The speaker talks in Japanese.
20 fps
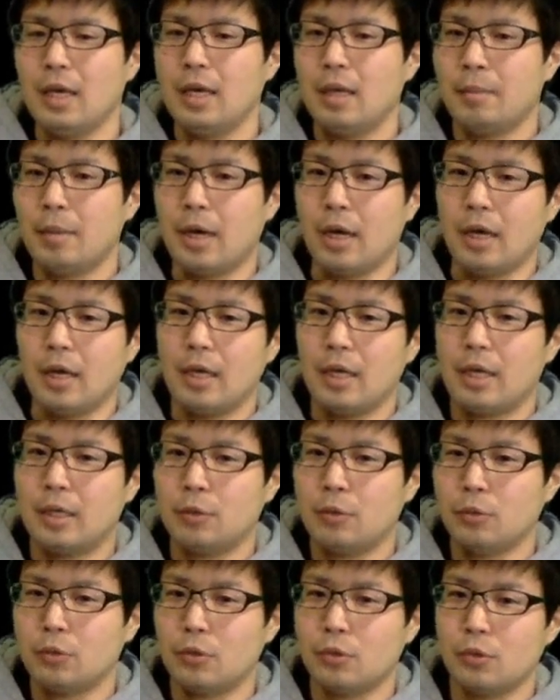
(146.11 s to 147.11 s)
まあ、えー、
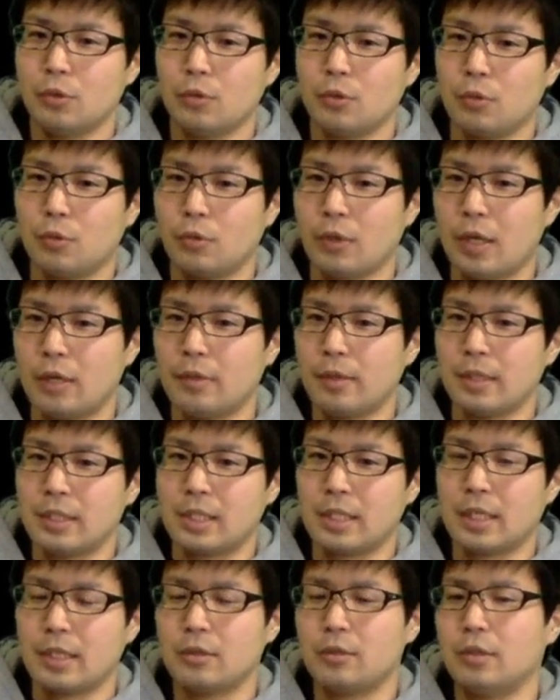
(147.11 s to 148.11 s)
どんどんどんどんこのアルファに
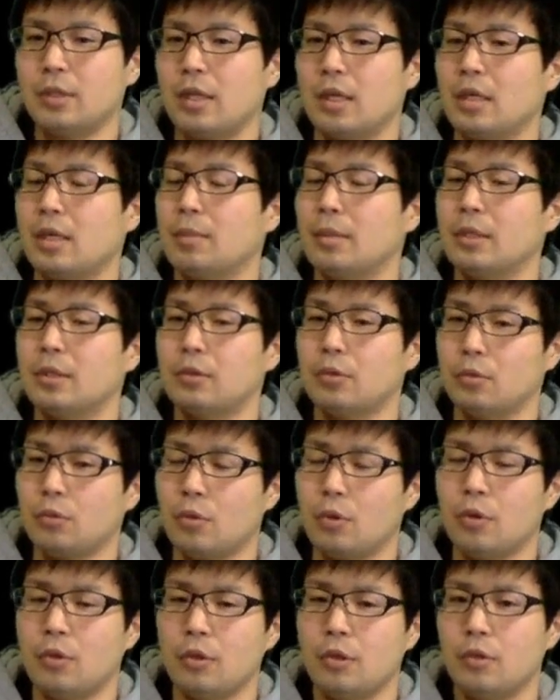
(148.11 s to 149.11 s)
近づいていきますよ
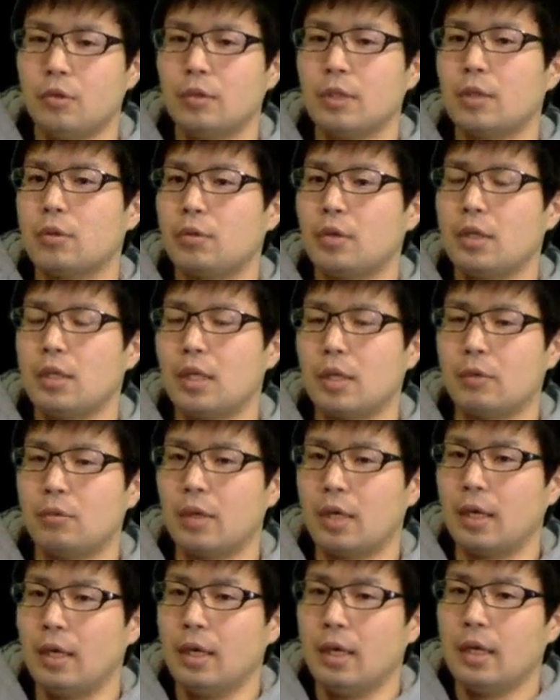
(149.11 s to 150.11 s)
というような時に、こ
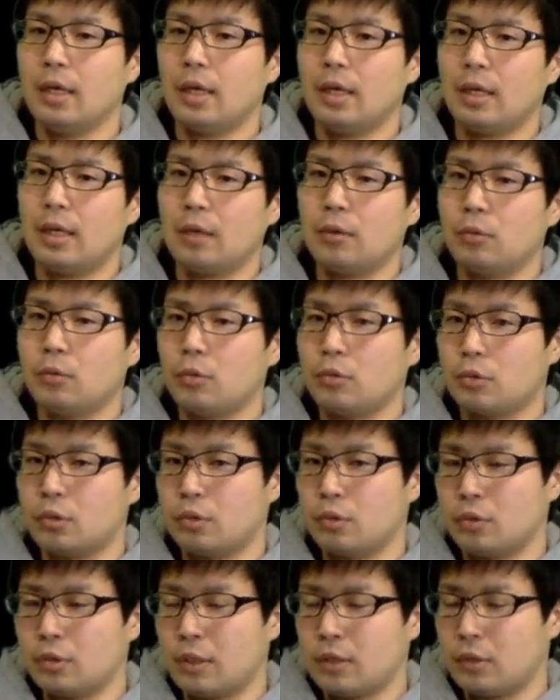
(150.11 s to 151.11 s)
れ、えー、この
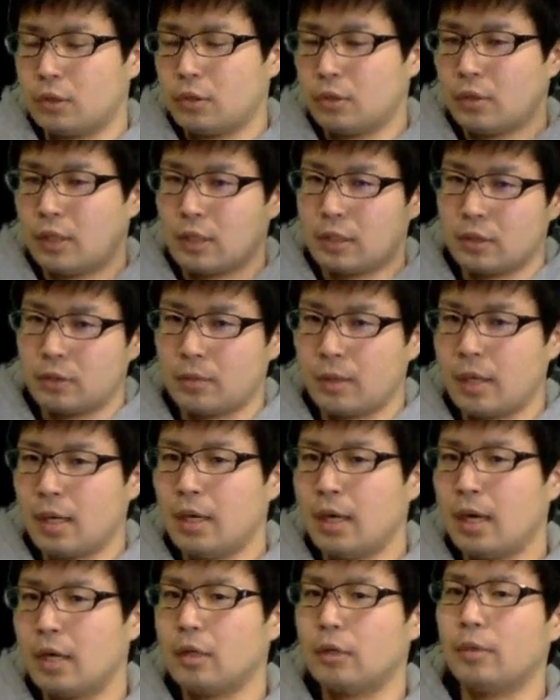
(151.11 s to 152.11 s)
数列は
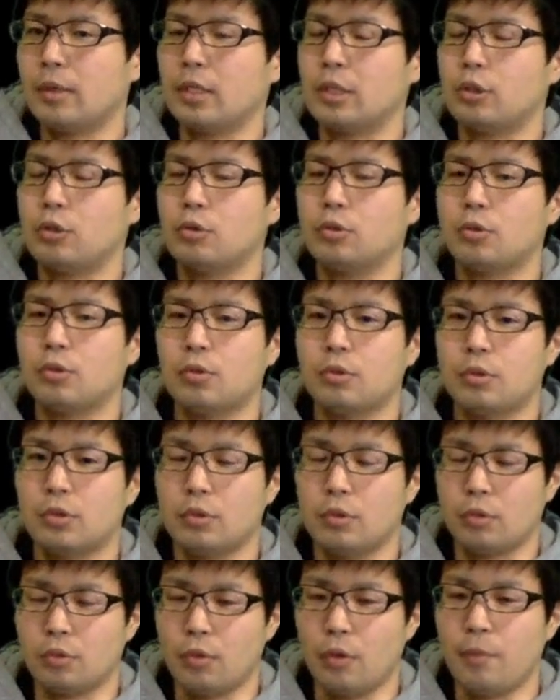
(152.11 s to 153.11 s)
アルファに収束す
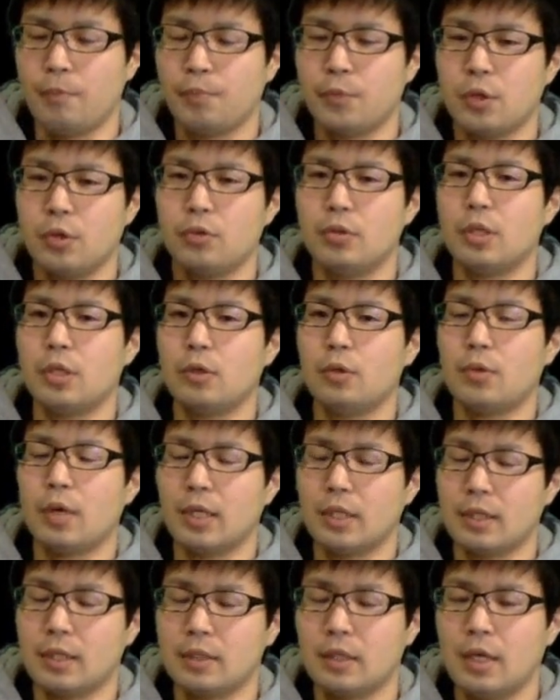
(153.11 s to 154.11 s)
るというふうに言うわけ
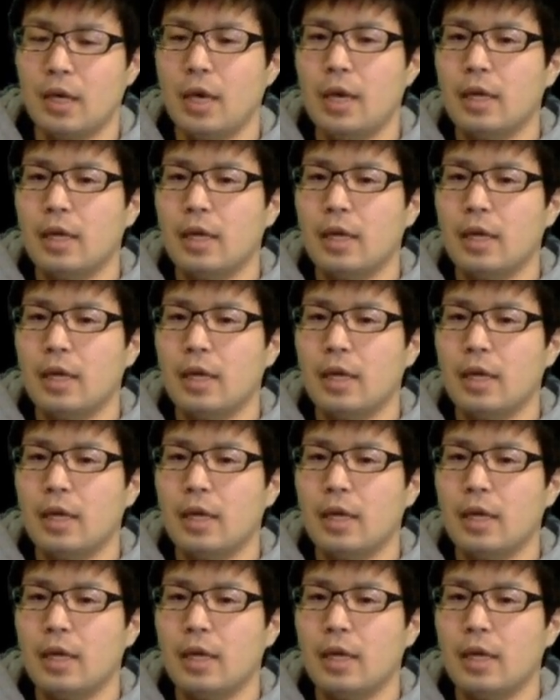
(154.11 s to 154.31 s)
です。